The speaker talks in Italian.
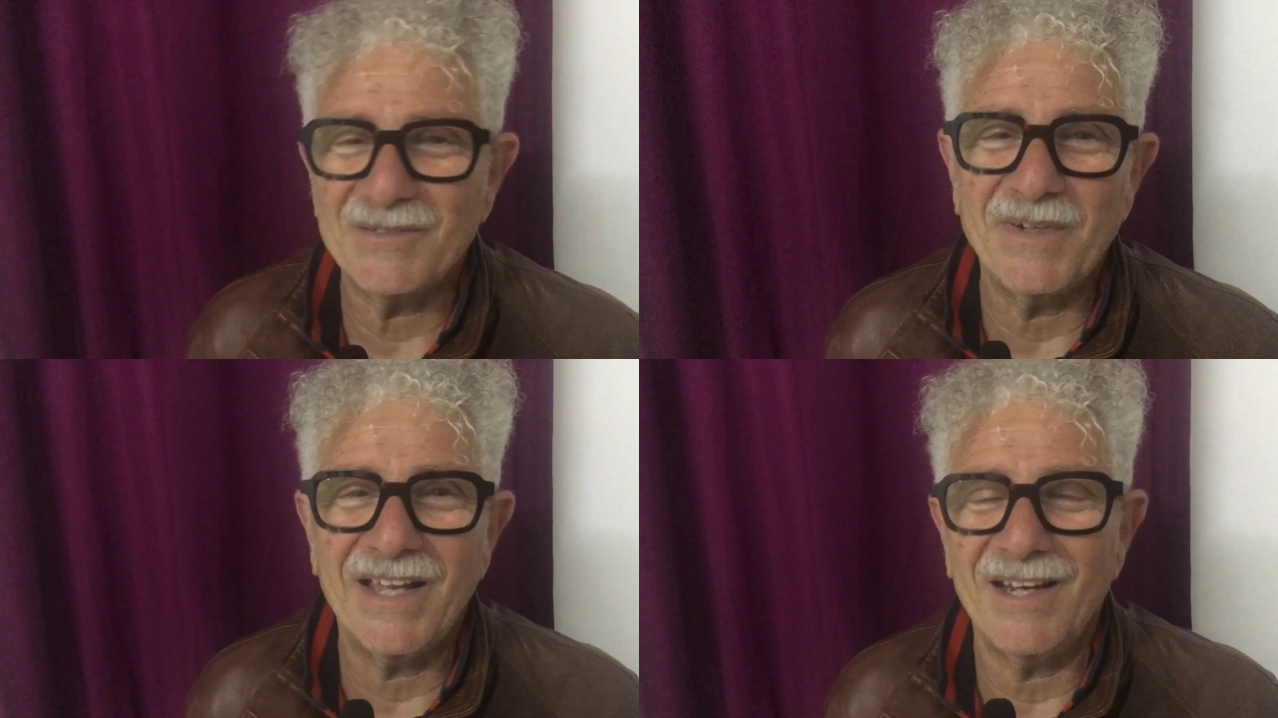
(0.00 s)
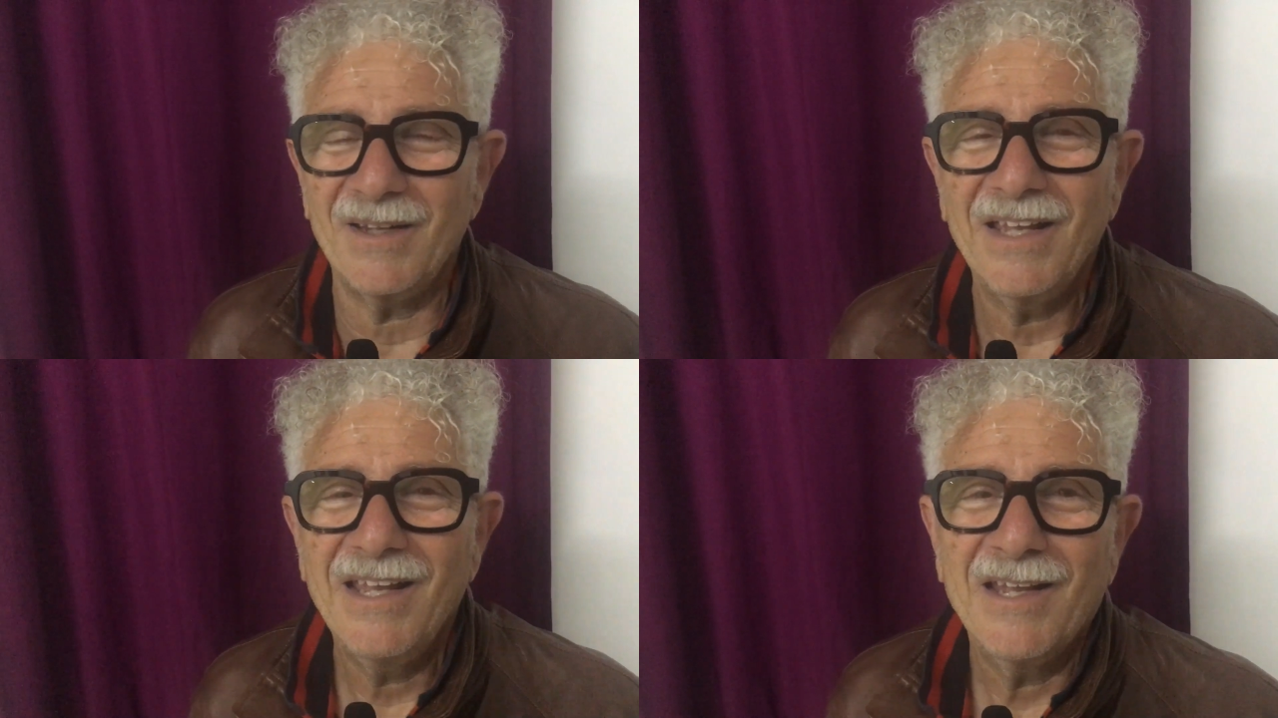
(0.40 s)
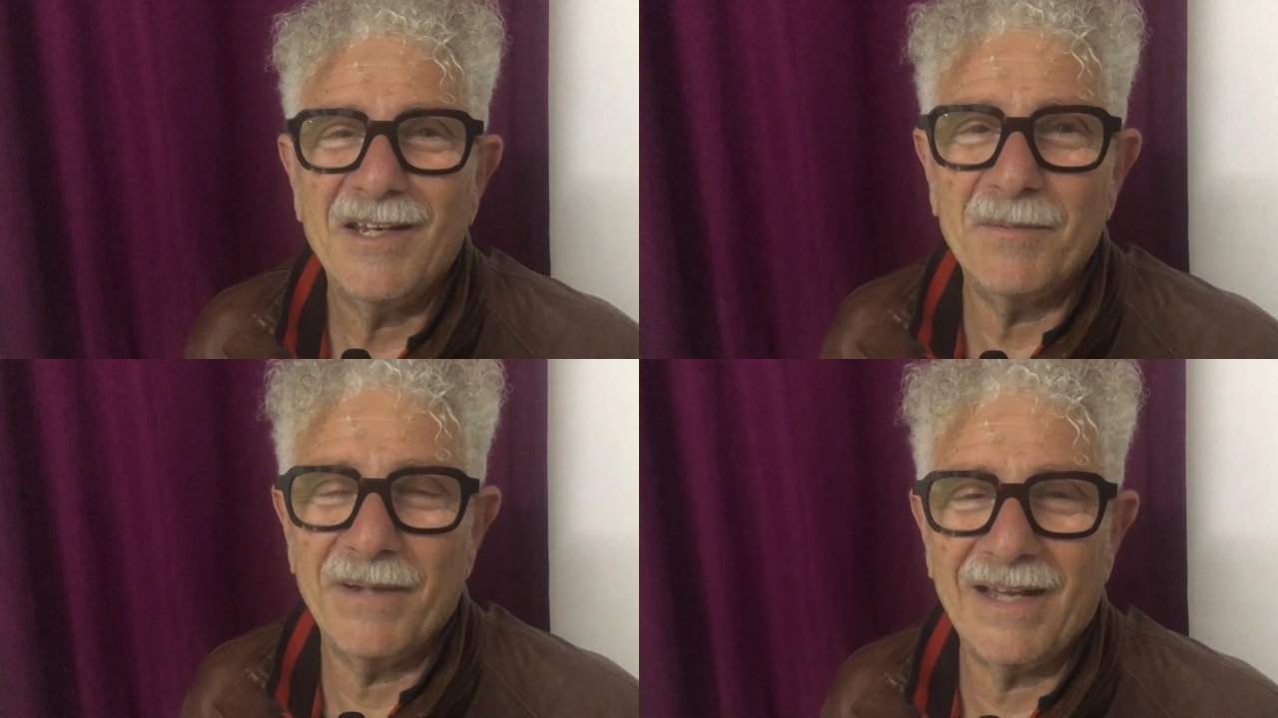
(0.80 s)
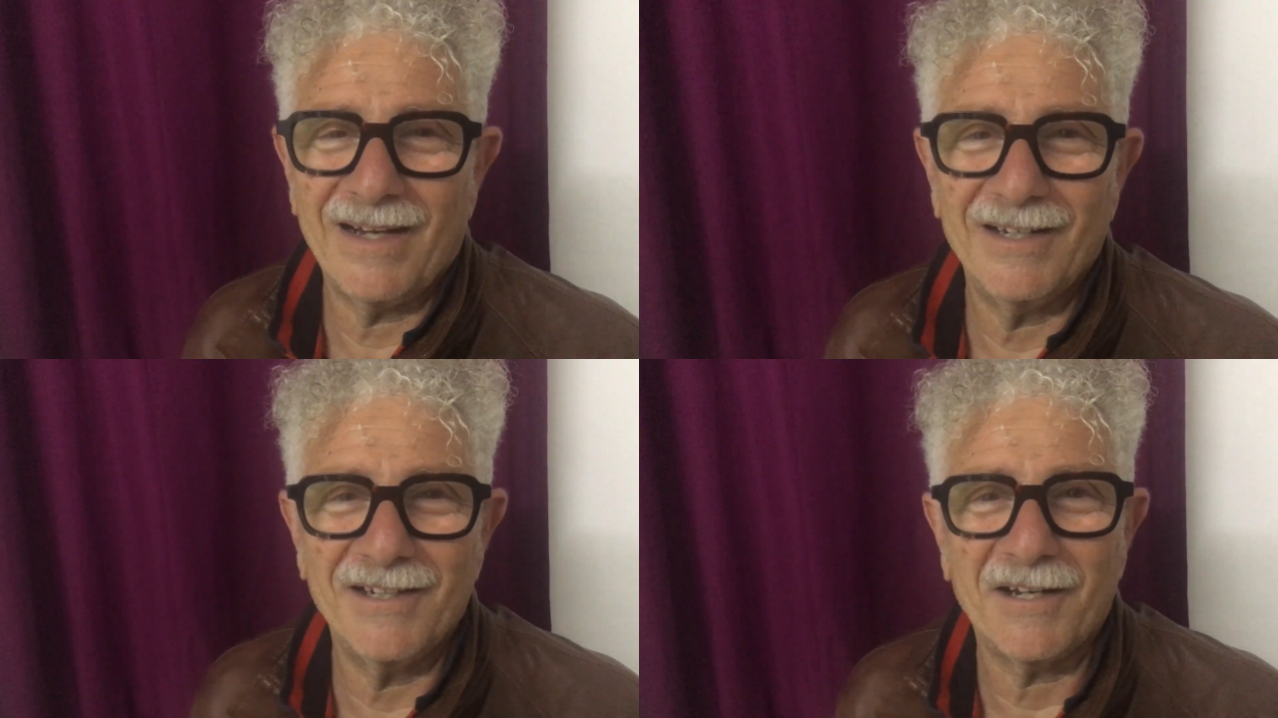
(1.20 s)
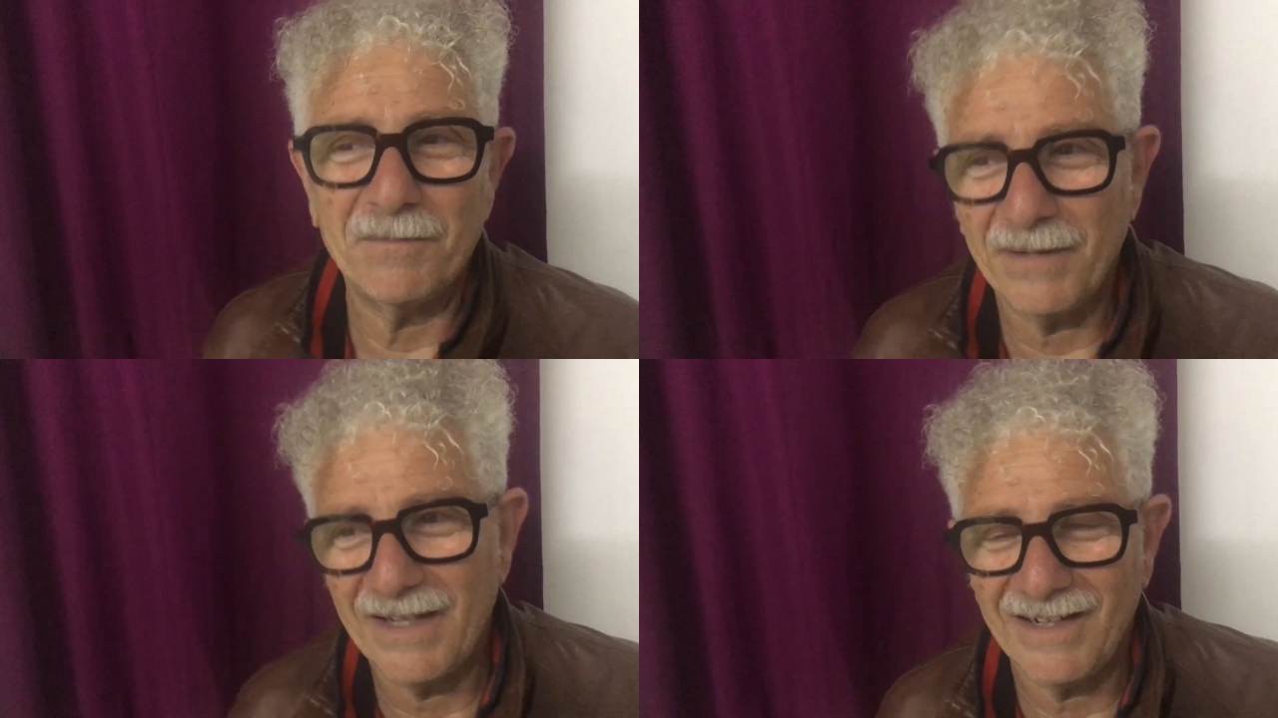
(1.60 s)
magari ne parla, ne
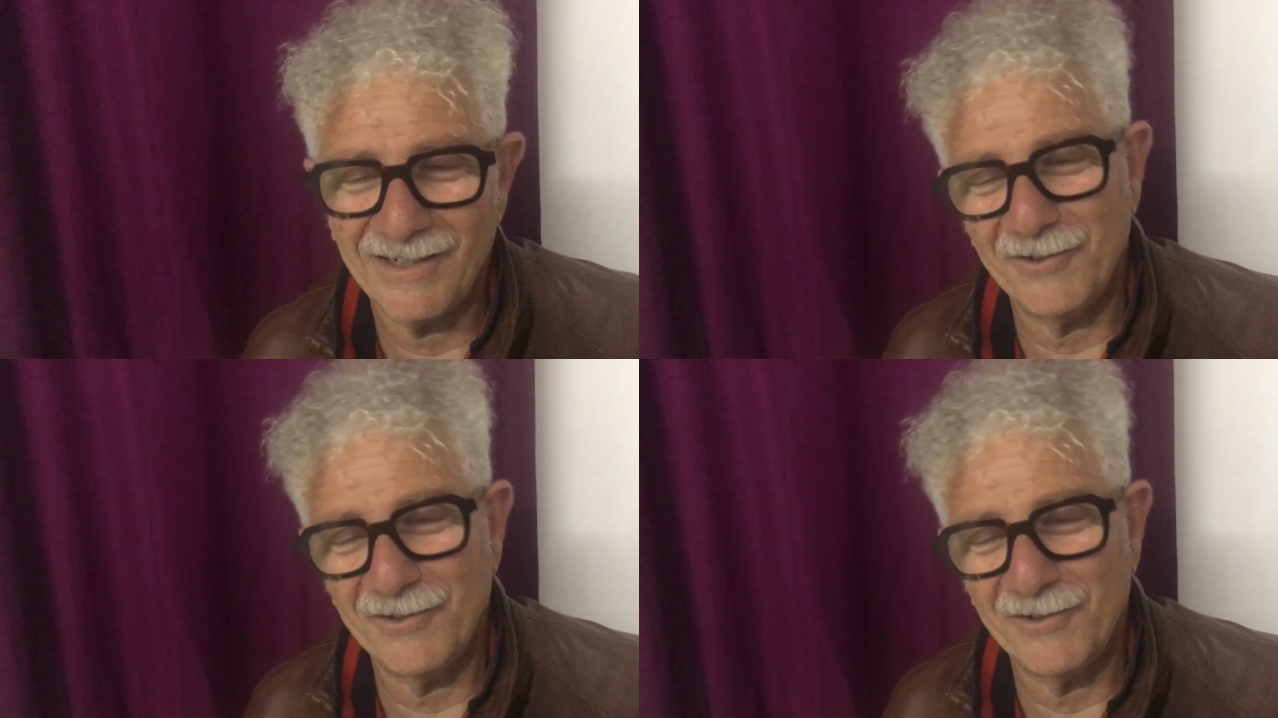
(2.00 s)
riparla,